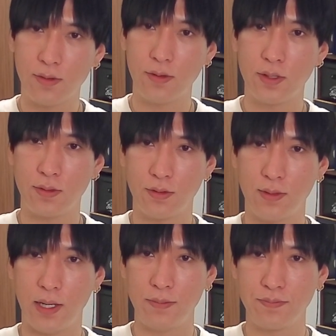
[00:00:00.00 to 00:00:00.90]
こういうところ
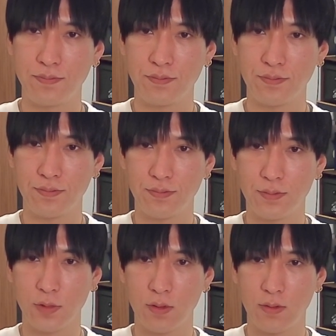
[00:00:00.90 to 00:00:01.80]
は。
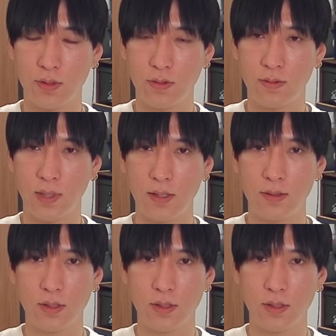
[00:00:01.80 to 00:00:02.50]
こういうところは。